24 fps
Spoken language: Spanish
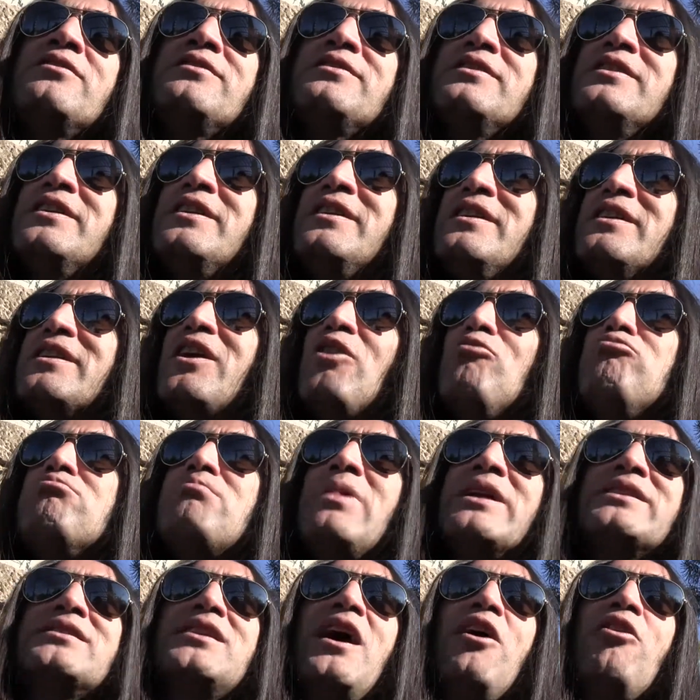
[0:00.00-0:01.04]
¿no? Que es
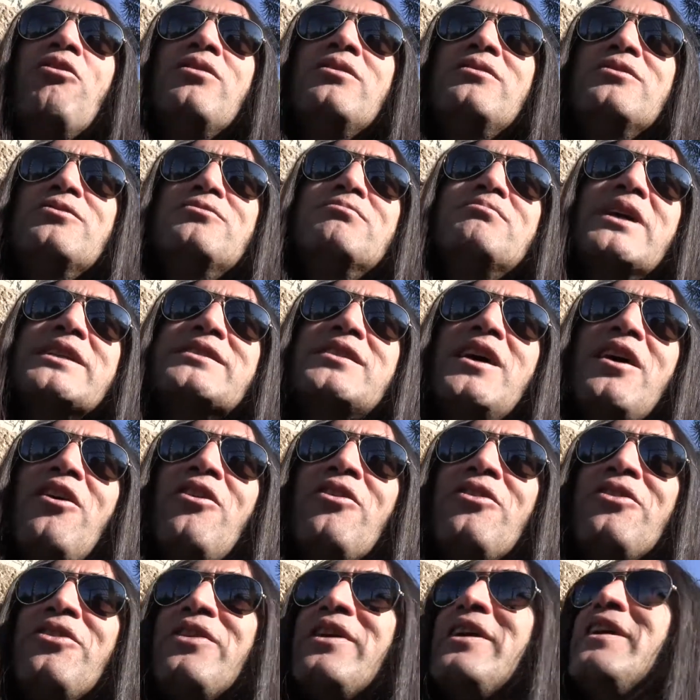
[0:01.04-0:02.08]
un mandado, un
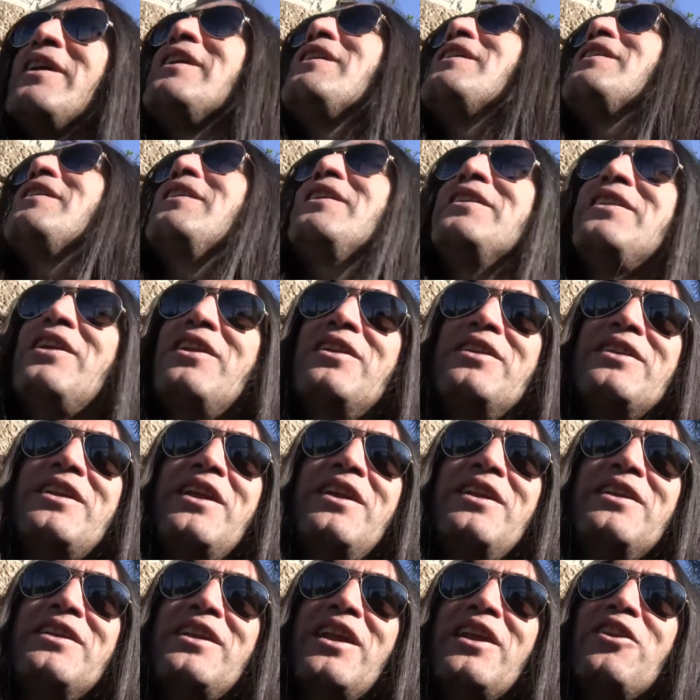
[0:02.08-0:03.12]
mandado
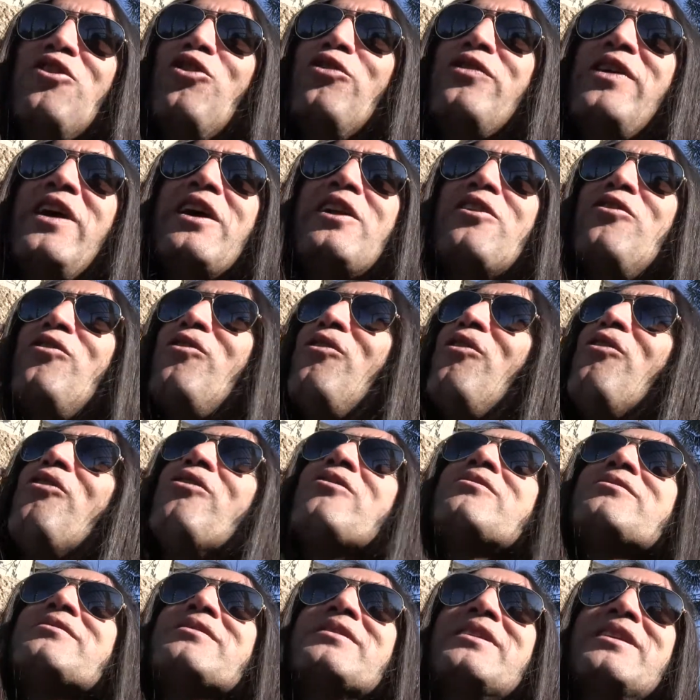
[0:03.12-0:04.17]
del,
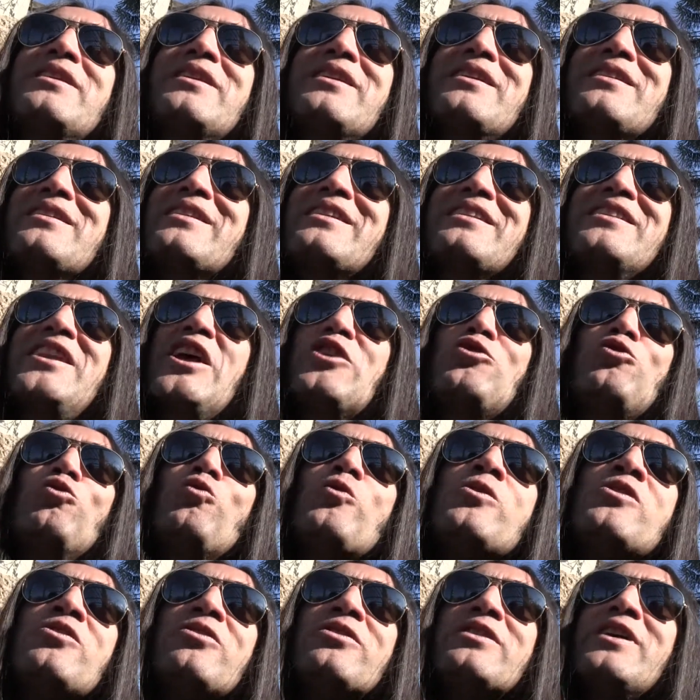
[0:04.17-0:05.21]
gobierno eh, de
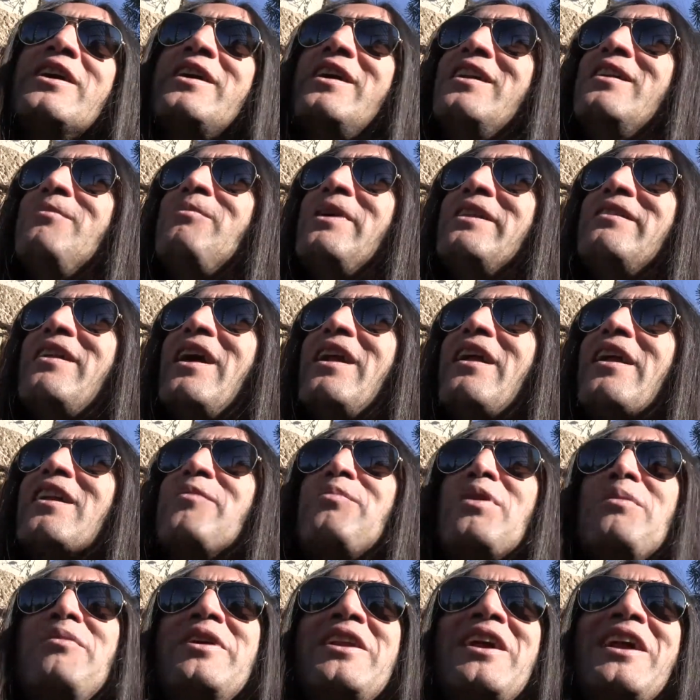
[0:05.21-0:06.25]
turno que quiere mandar a
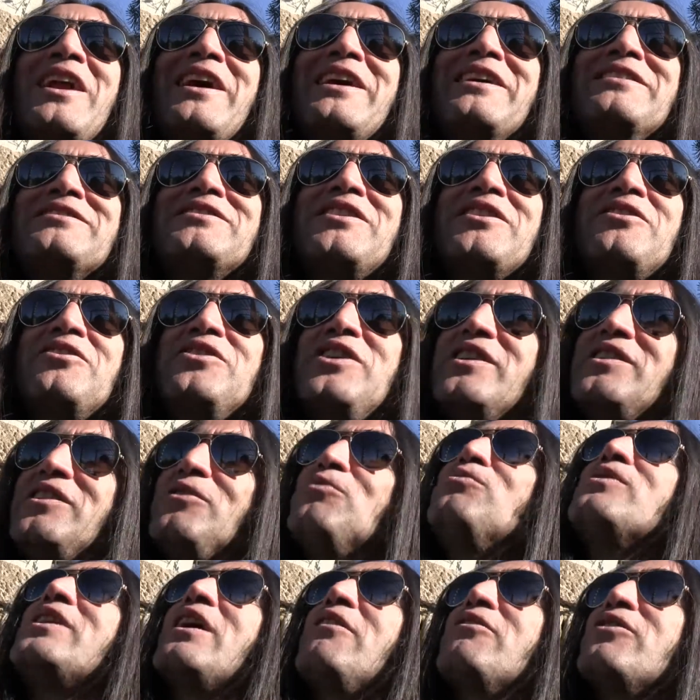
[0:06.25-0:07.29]
reprimir a la gente, ¿no? Y
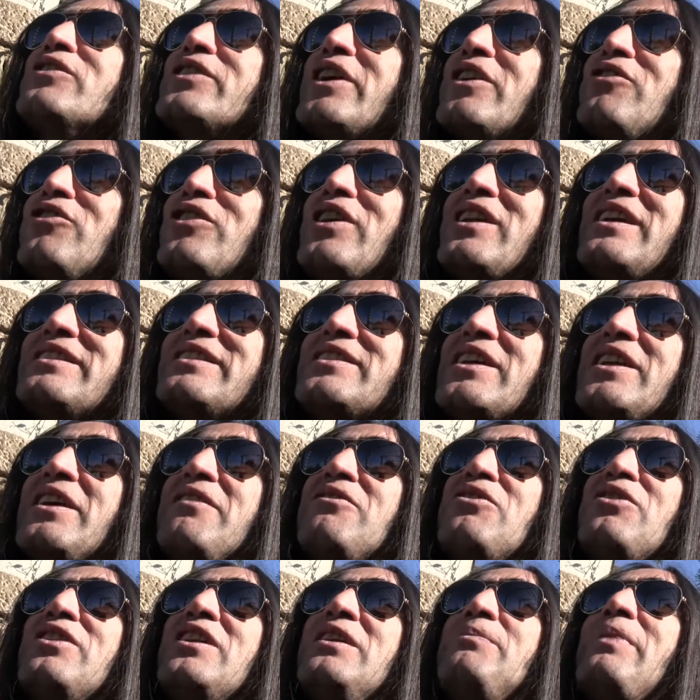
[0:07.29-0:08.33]
este es un cabrón que no tiene
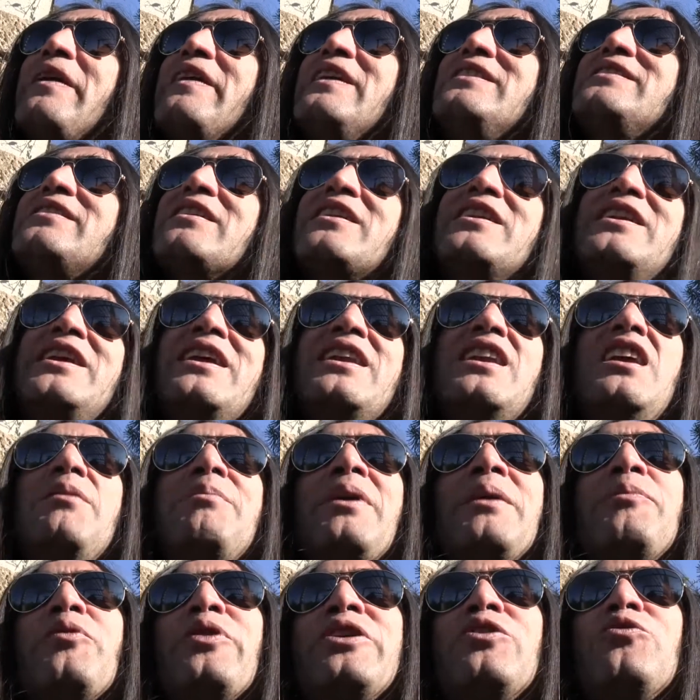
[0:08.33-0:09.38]
cerebro ni para discernir, ni
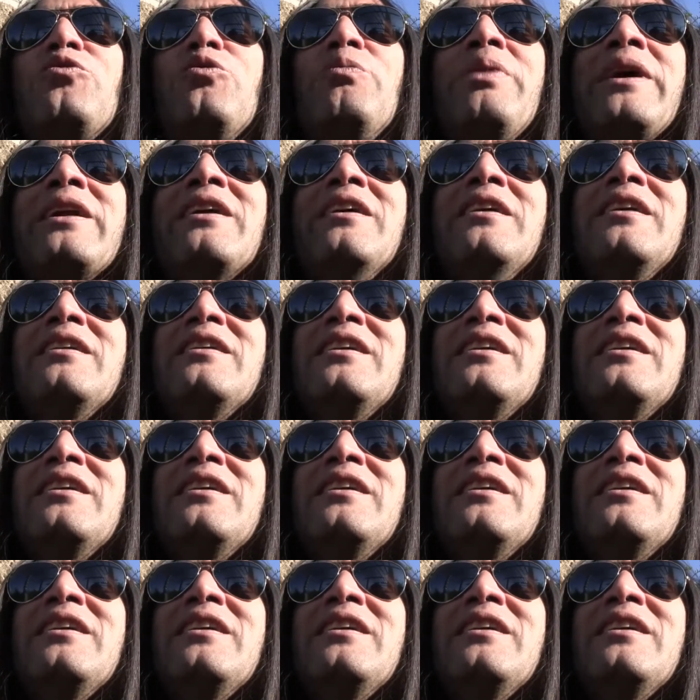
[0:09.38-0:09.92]
para poder ocupar,